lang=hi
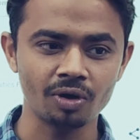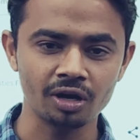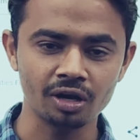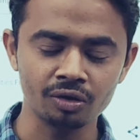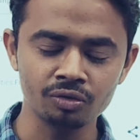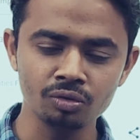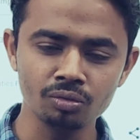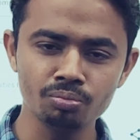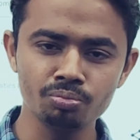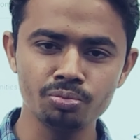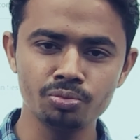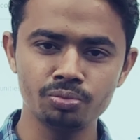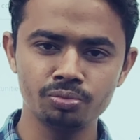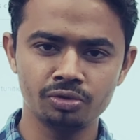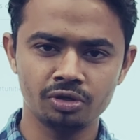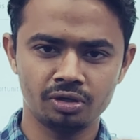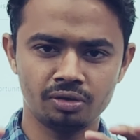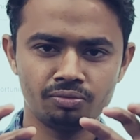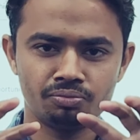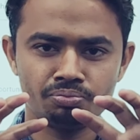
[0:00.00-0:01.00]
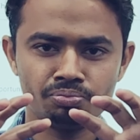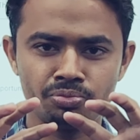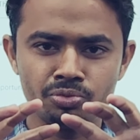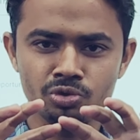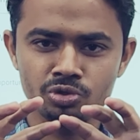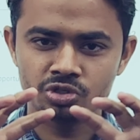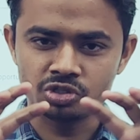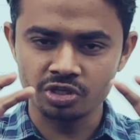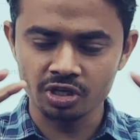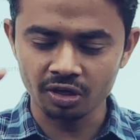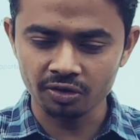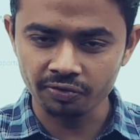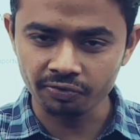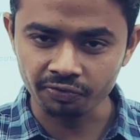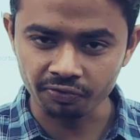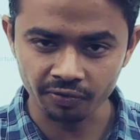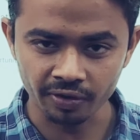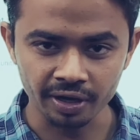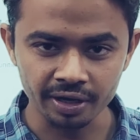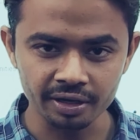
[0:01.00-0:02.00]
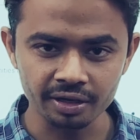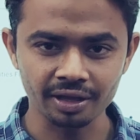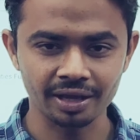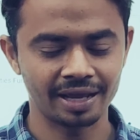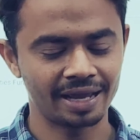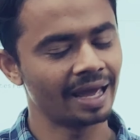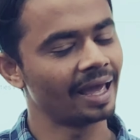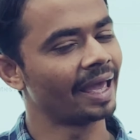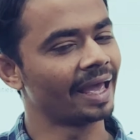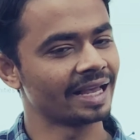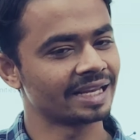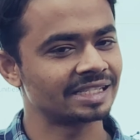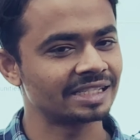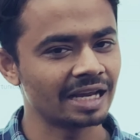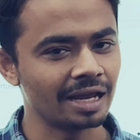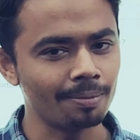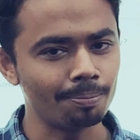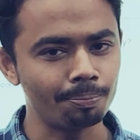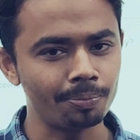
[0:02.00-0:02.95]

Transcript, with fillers: वाला हूँ म्यूचुअल फंड एस